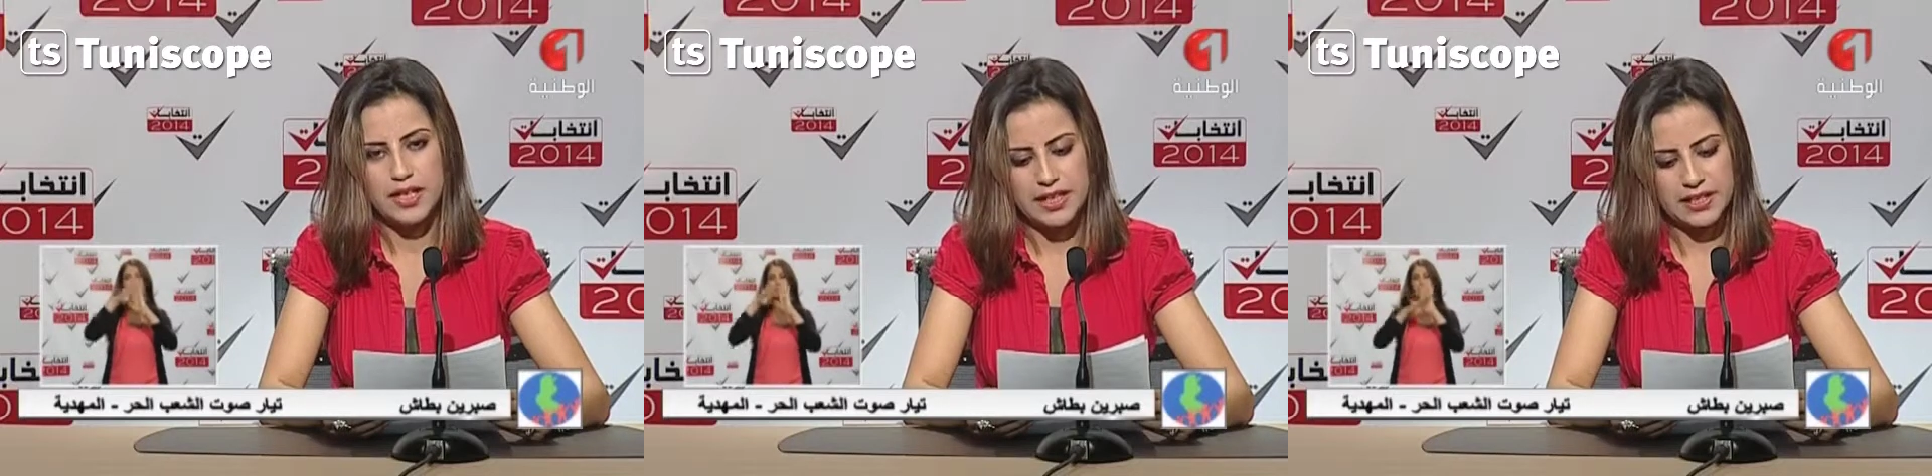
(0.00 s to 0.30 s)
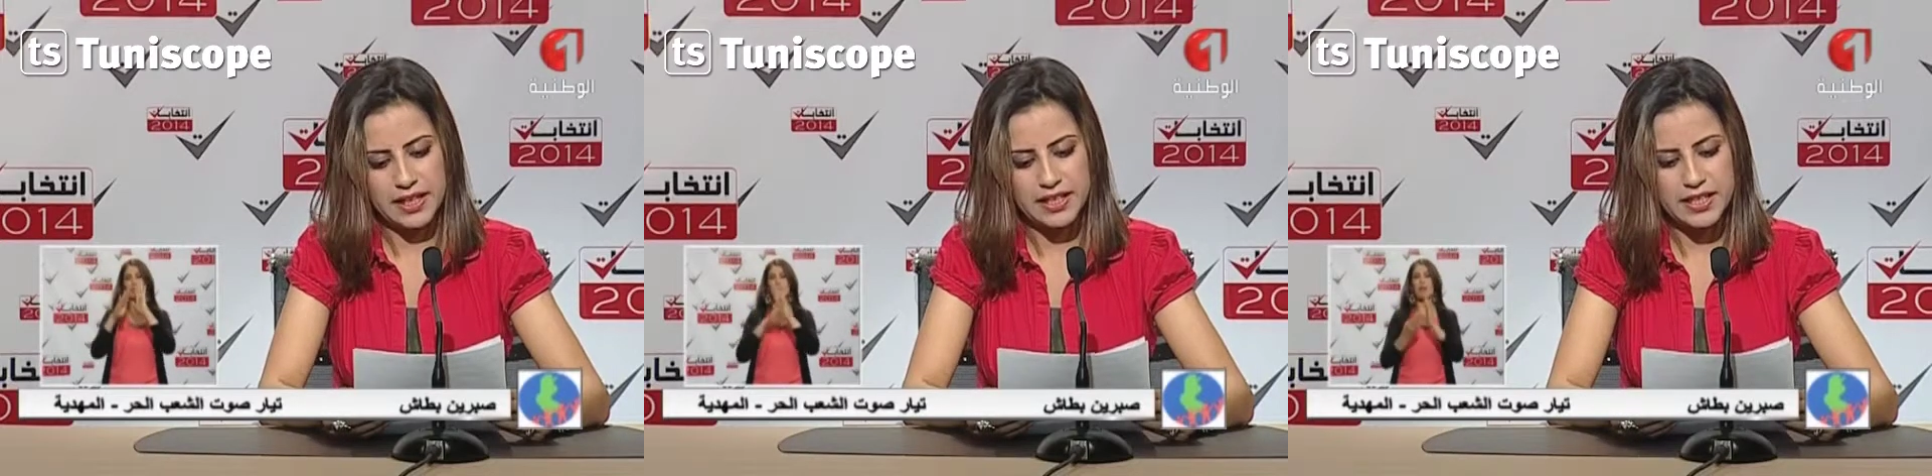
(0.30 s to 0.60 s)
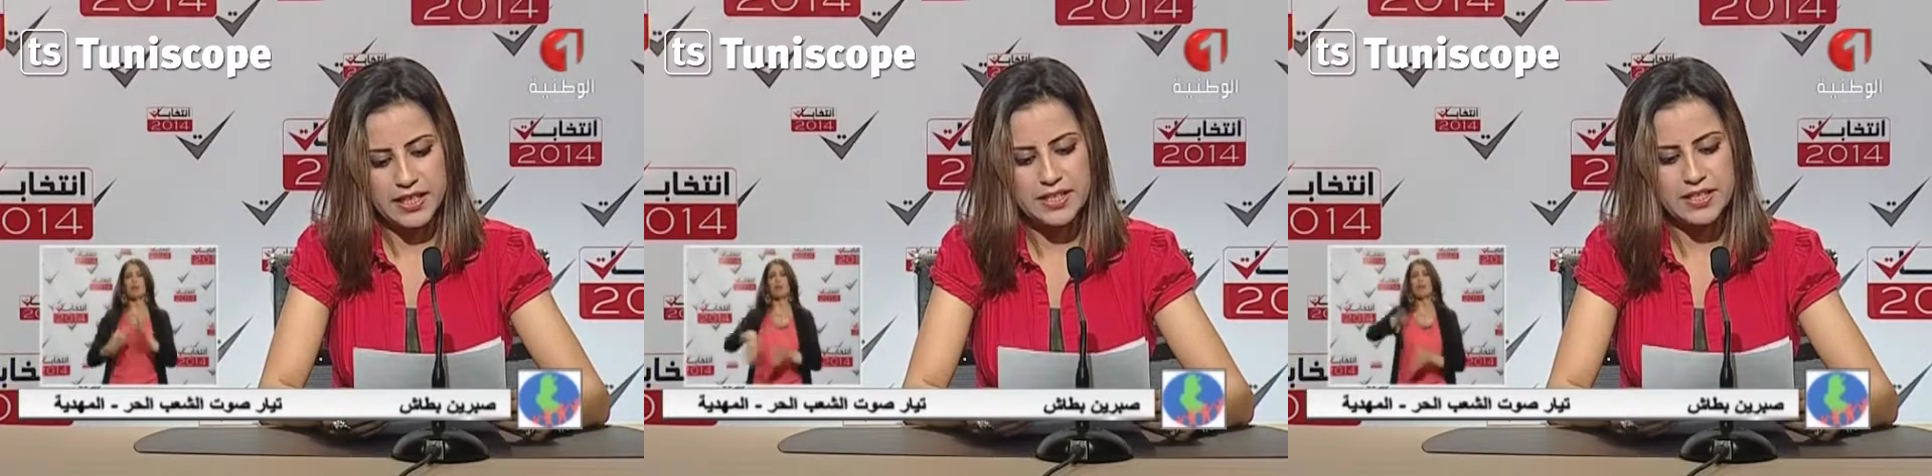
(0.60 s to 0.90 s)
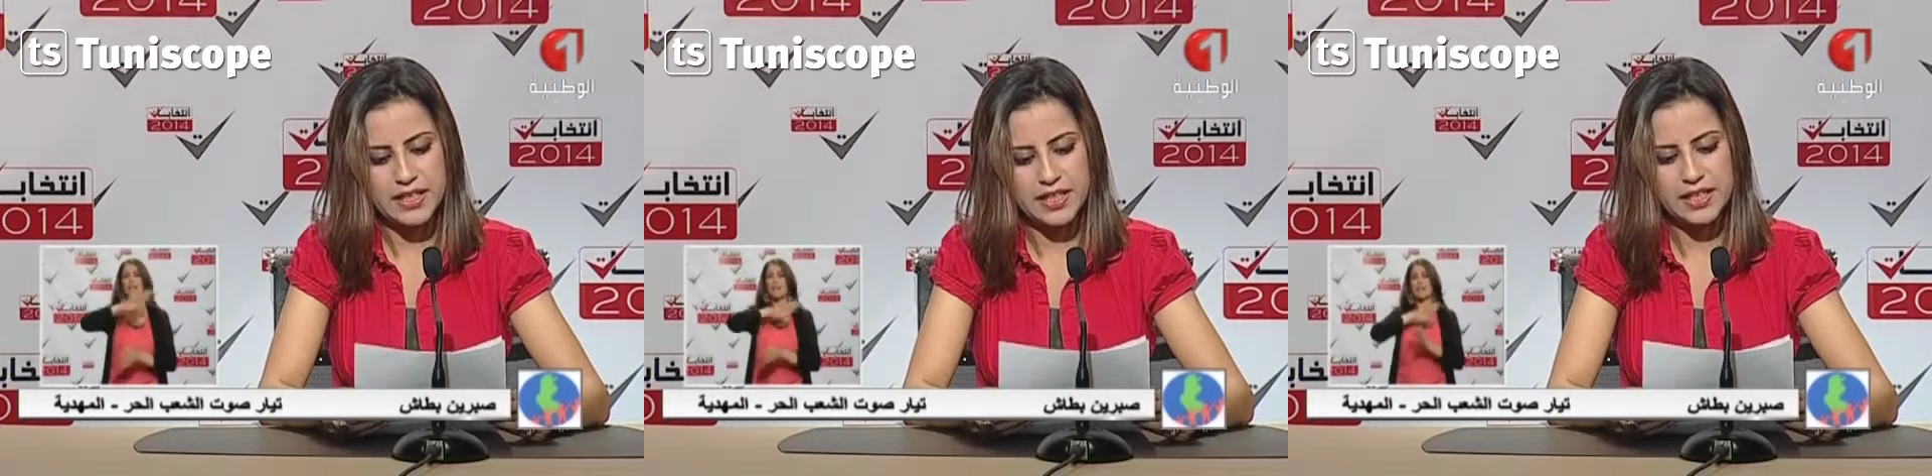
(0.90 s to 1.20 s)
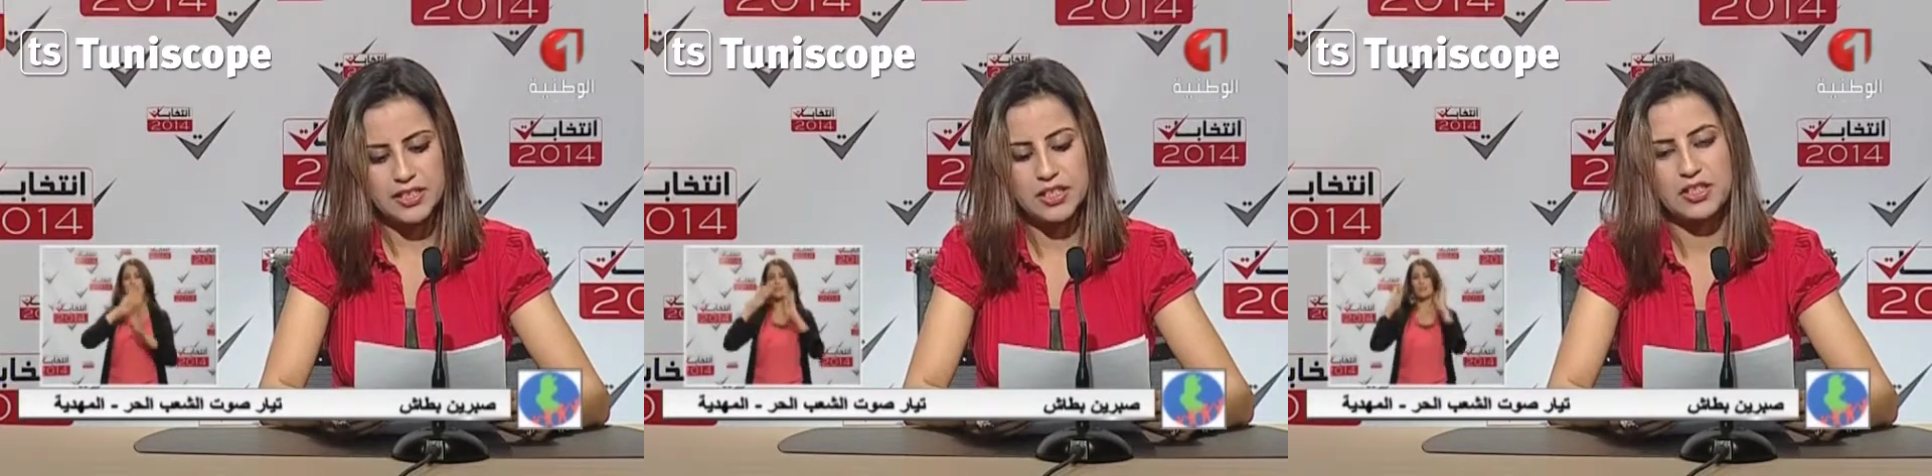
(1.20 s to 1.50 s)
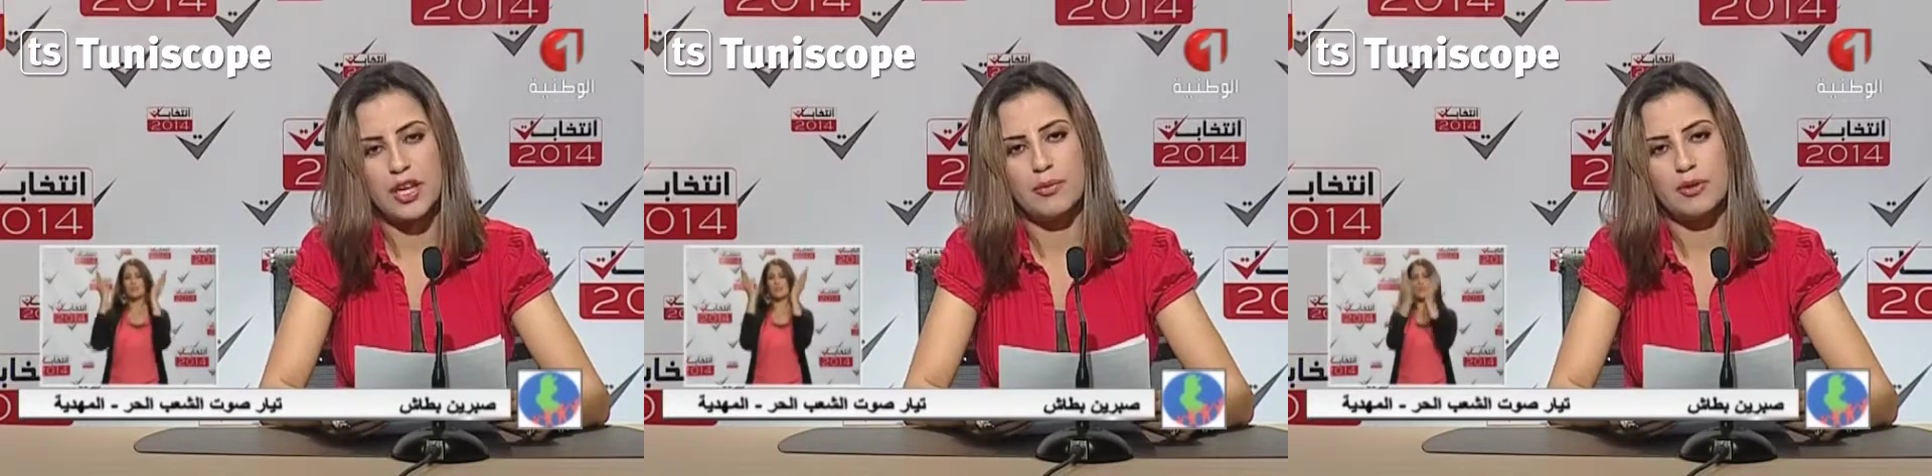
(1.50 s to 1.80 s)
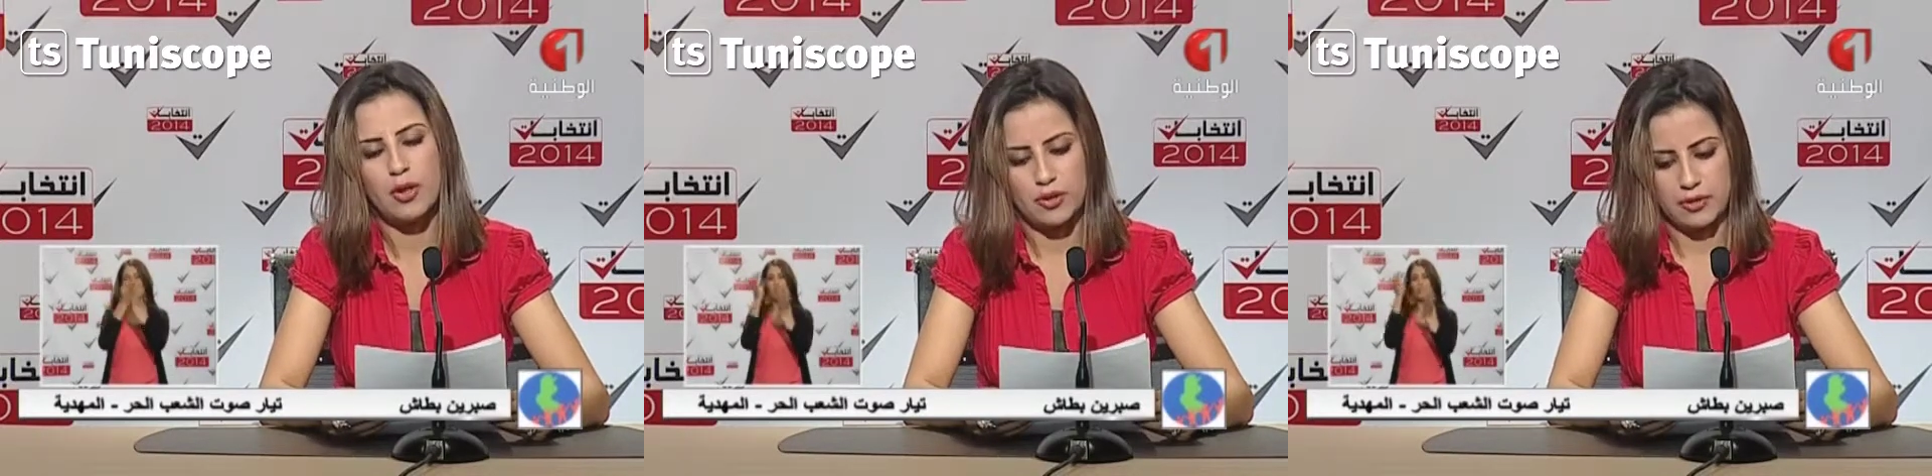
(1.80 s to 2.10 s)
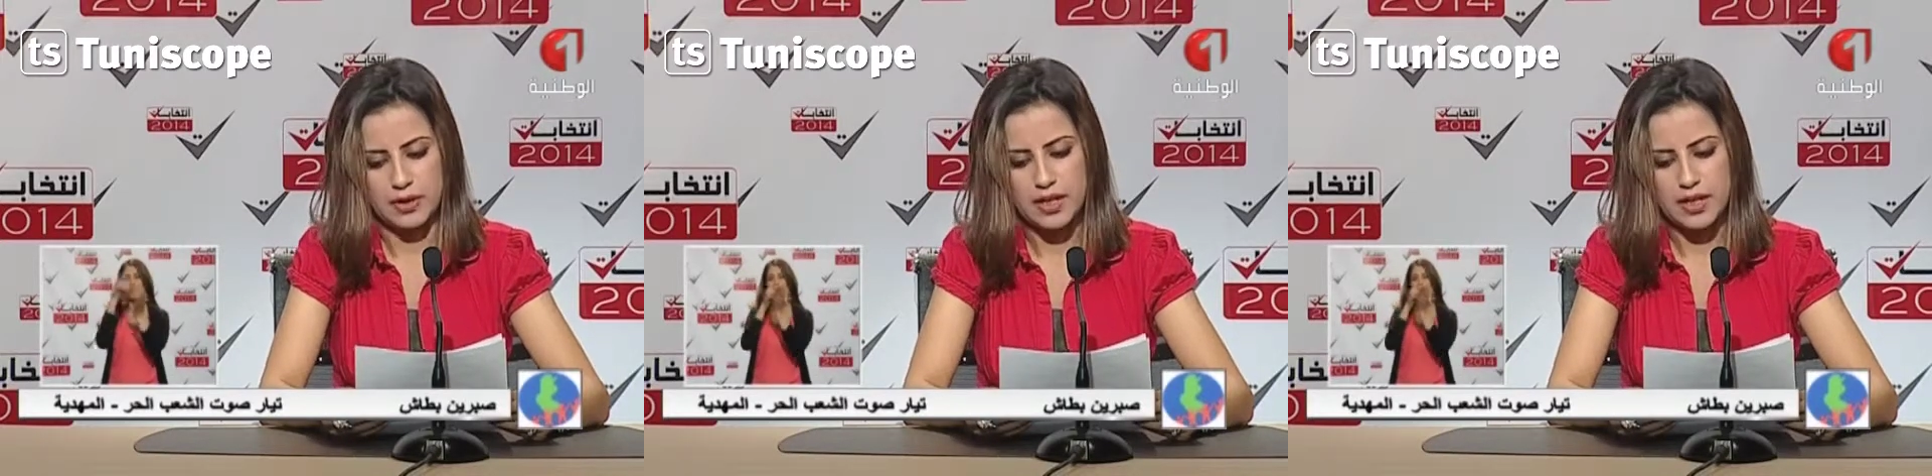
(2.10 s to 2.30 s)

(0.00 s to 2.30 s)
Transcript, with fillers: لتكريس سيادة شعب حر